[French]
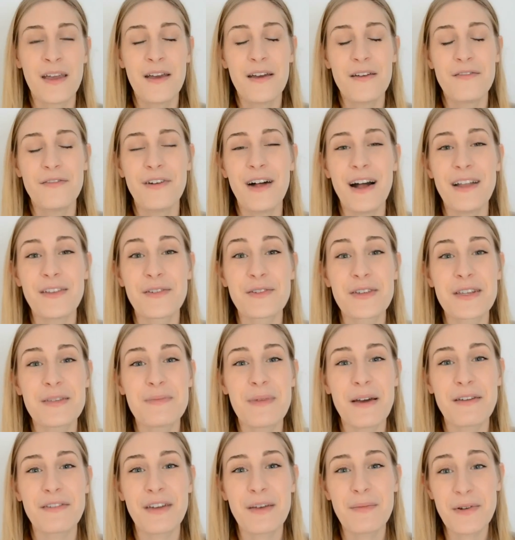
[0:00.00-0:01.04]
Voilà, donc
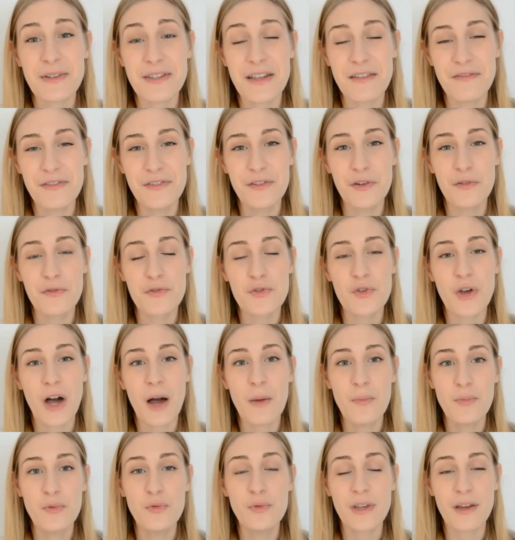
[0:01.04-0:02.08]
j'espère vraiment que cette vidéo vous aura
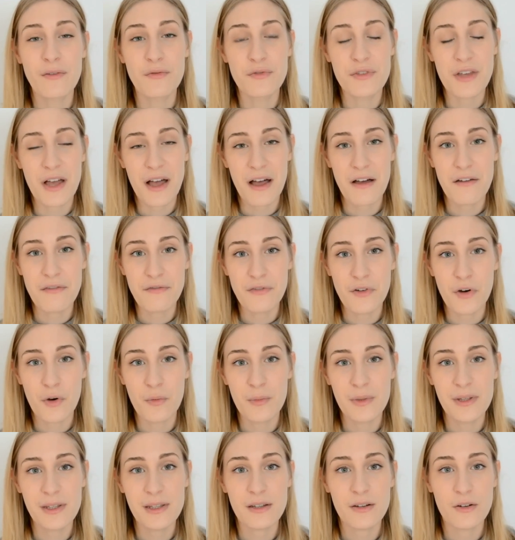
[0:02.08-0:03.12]
plu, qu'elle vous a
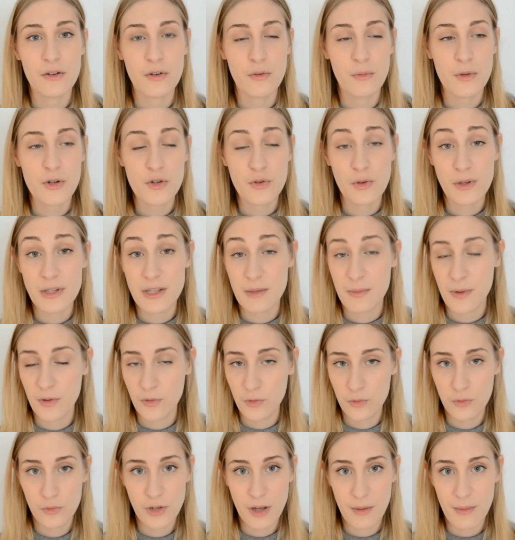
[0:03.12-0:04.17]
informé. Euh, moi je ne connaissais pas du
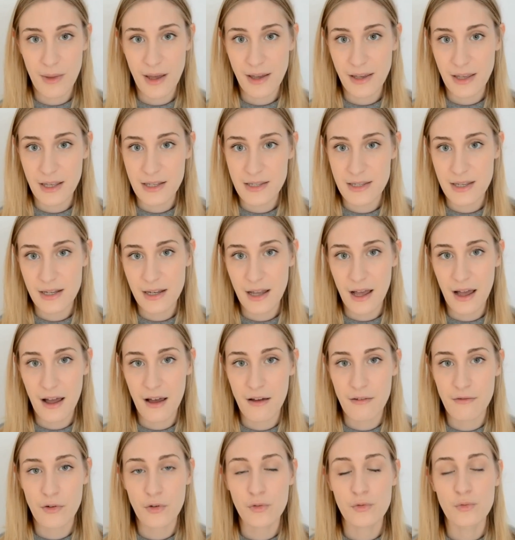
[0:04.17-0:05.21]
tout la marque SLA
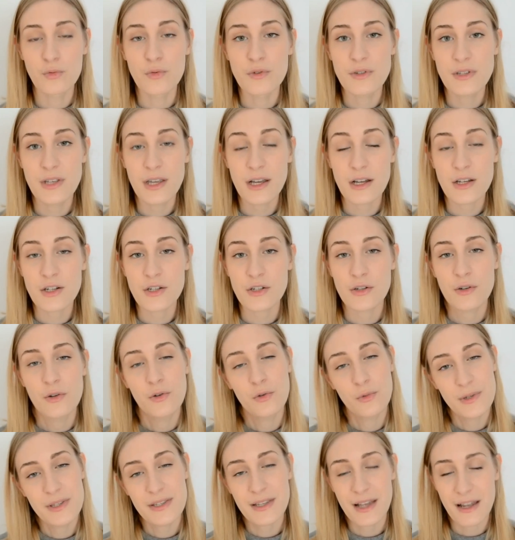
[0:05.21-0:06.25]
avant, donc Serge
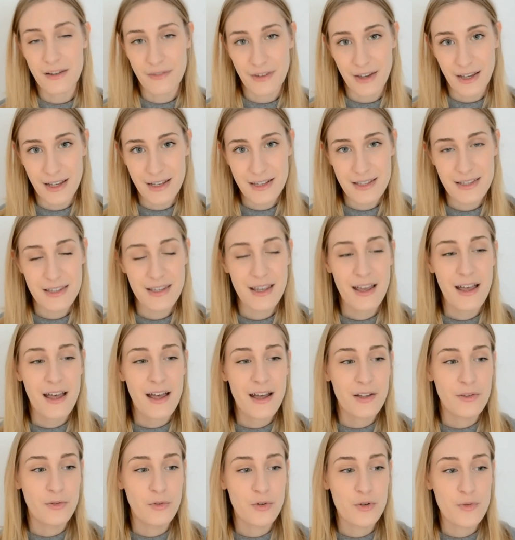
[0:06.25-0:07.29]
Luis Alvarez.
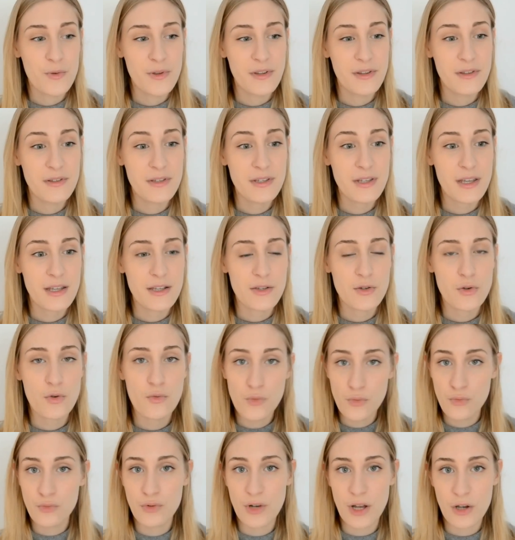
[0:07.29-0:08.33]
Donc je m'étais dit, est-ce que vous,
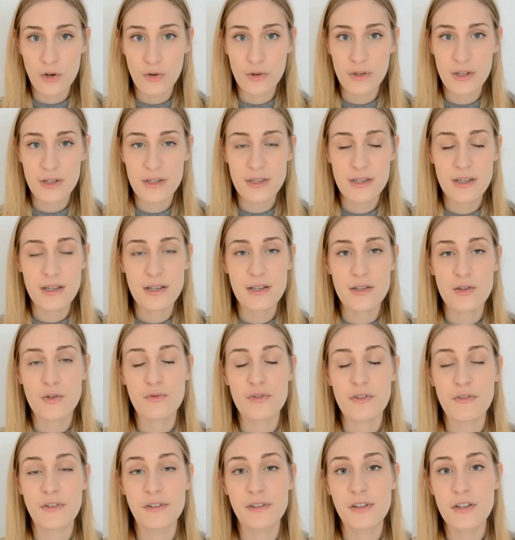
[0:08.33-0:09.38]
vous la connaissez Est-ce que vous
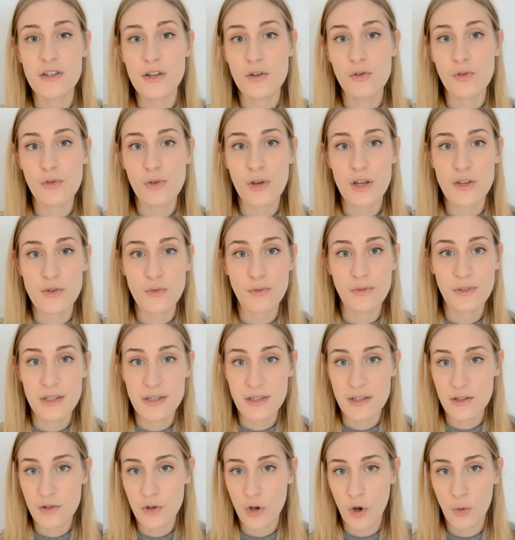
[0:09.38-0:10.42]
avez déjà eu l'occasion de
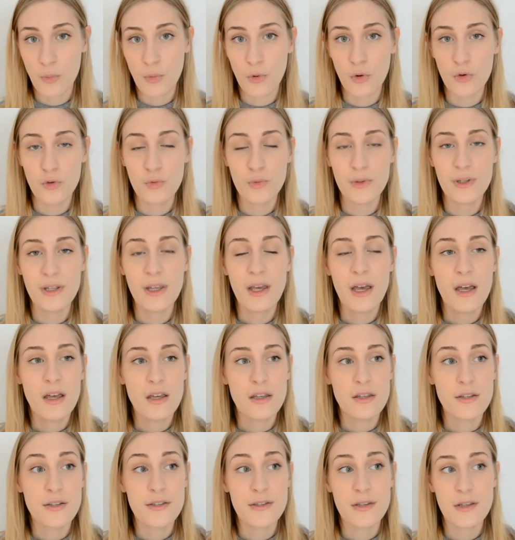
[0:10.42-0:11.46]
tester de leurs produits
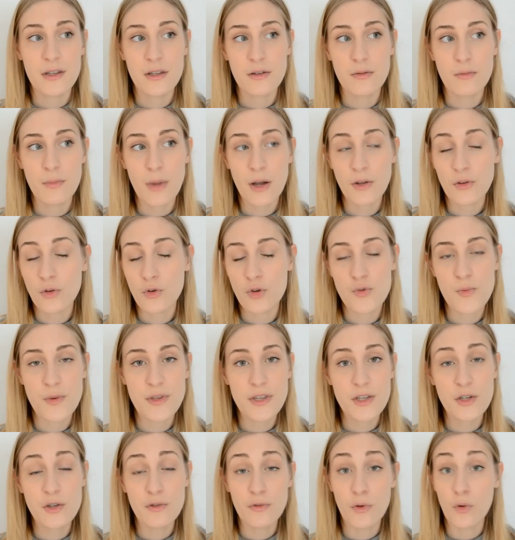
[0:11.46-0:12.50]
C'est une marque de
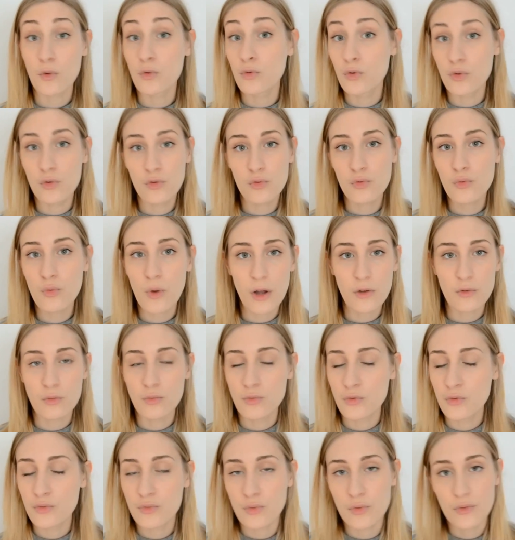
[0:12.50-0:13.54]
cosmétiques qui vendent de tout, hein, donc
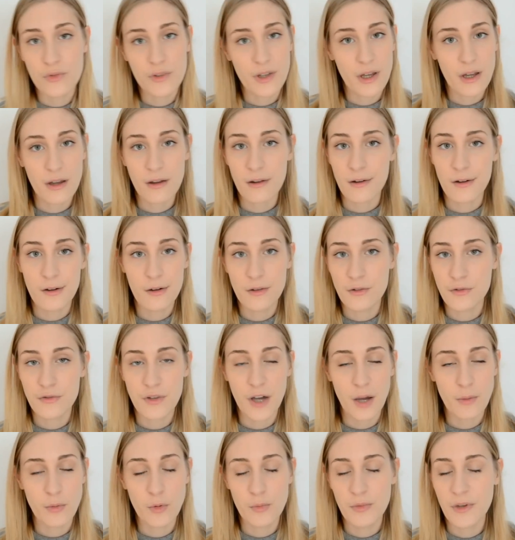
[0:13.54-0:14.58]
du fond de teint, euh, du fard
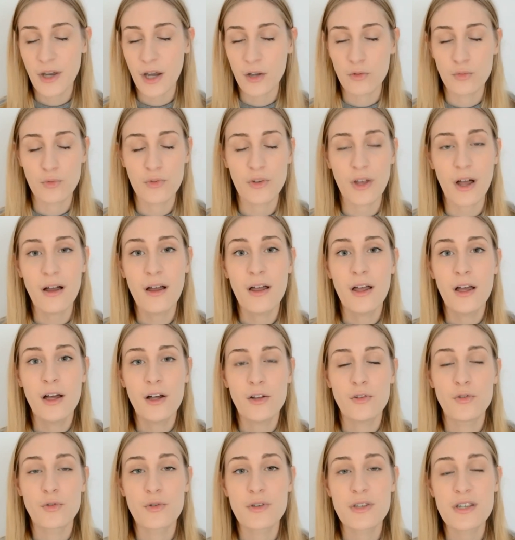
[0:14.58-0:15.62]
à paupières et tout ça.
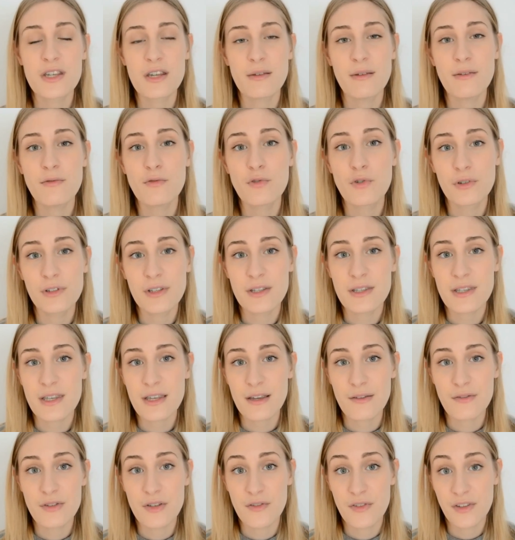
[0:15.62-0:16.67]
Donc si jamais vous connaissez et
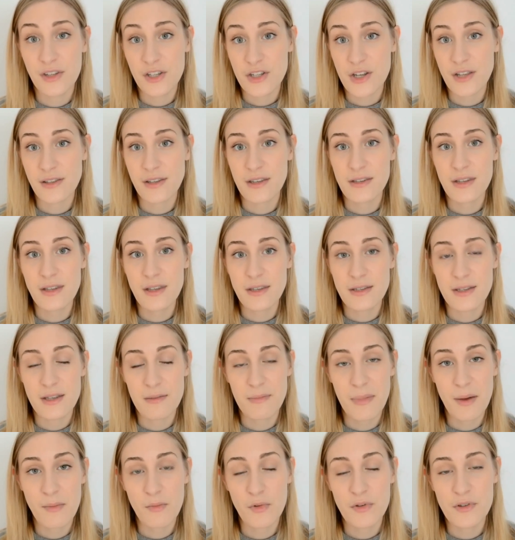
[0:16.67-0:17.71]
que vous avez déjà testé, n'hésitez
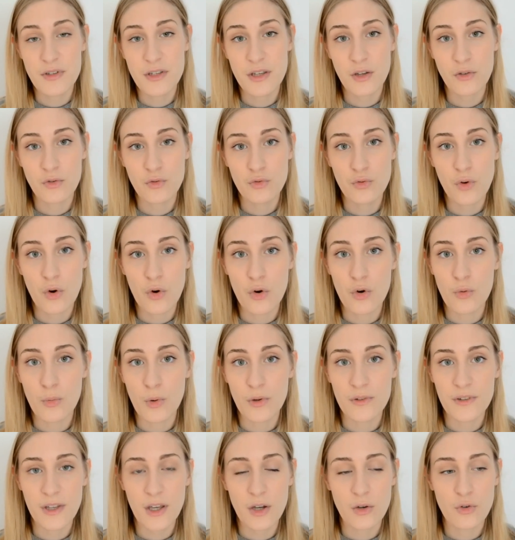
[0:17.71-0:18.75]
pas à me le dire du coup en
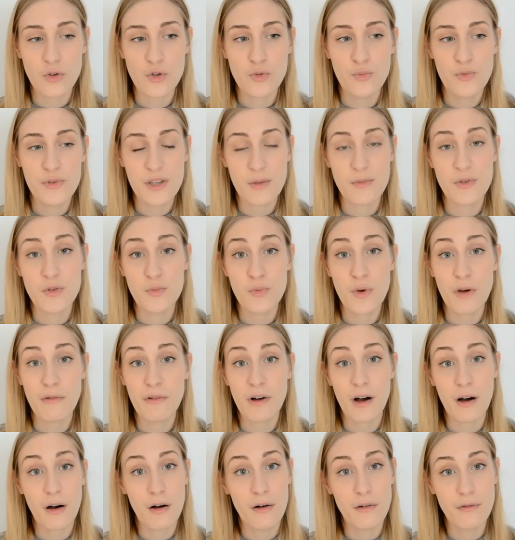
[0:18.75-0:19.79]
commentaire que je puisse un petit peu
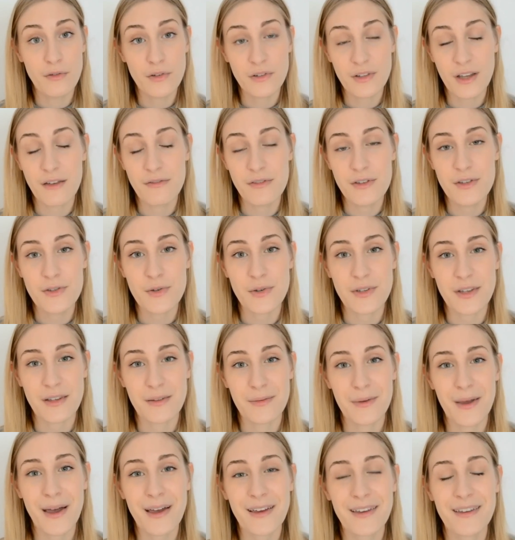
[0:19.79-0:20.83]
avoir euh, votre avis sur cette
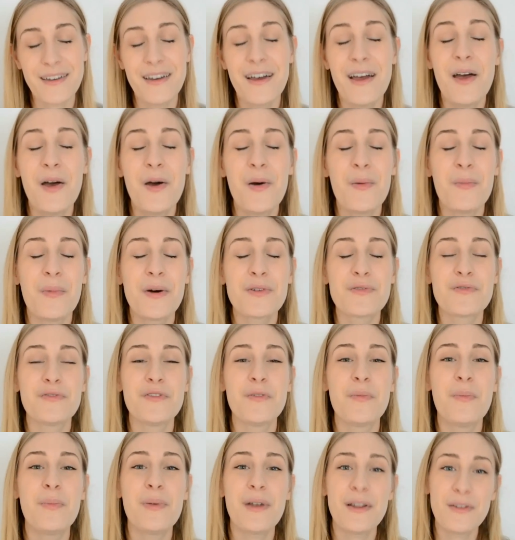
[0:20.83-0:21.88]
marque. Moi je vous fais
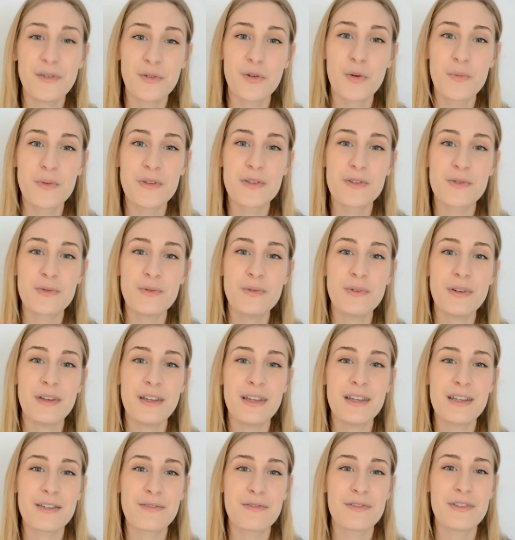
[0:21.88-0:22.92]
plein de gros bisous
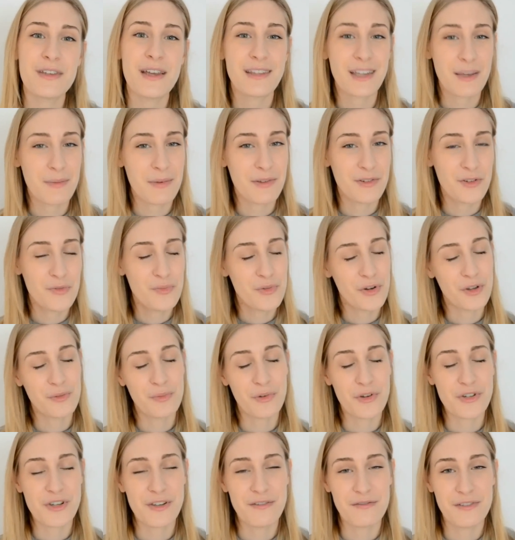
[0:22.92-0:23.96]
et je vous dis à très bientôt pour une
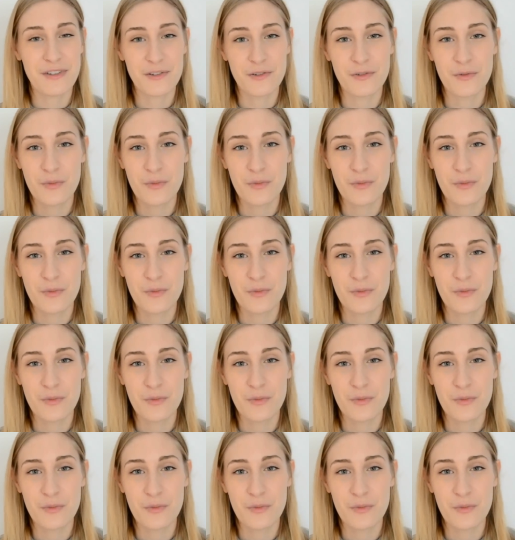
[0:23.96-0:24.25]
prochaine vidéo.